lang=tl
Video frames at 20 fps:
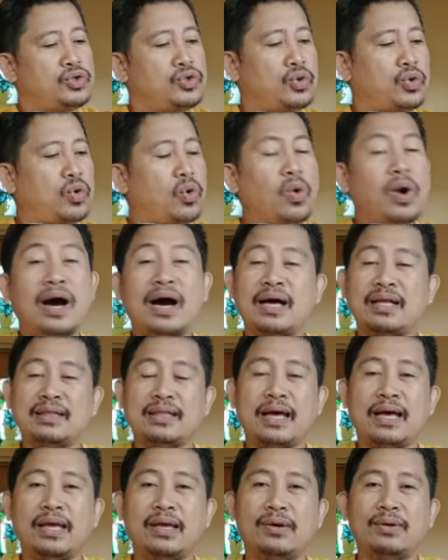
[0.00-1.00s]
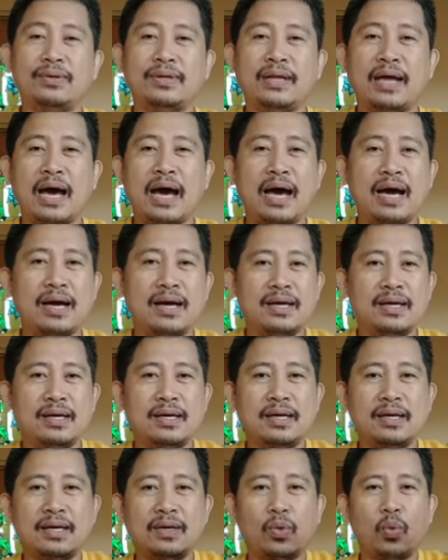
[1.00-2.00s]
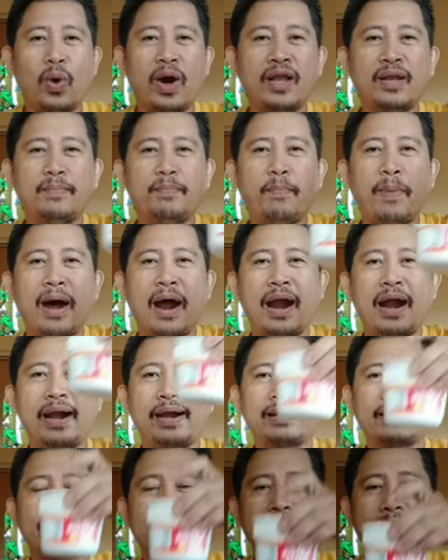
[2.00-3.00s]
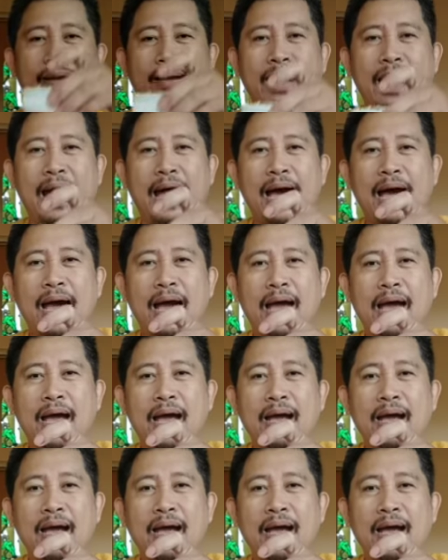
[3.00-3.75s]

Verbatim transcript: So, kuha tayo ng one part na